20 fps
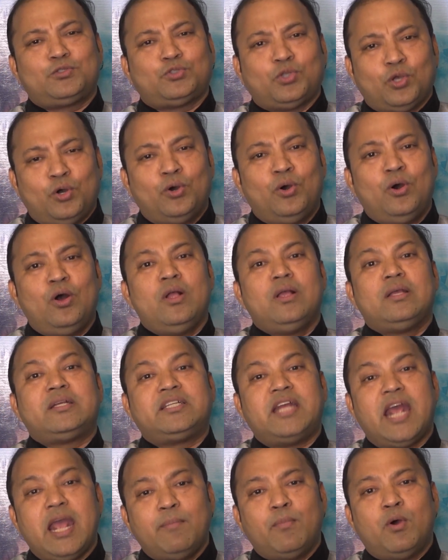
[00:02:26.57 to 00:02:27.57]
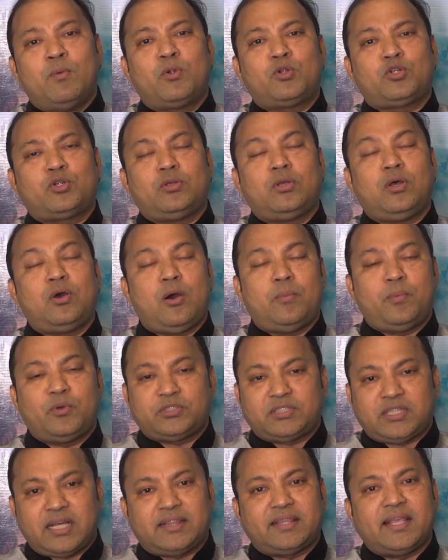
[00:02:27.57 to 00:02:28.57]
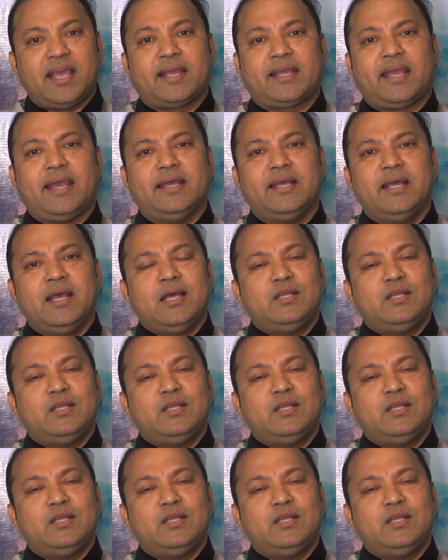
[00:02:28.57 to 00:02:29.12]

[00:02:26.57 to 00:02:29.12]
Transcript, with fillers: সো সেই মমস অবস্থায় থেকে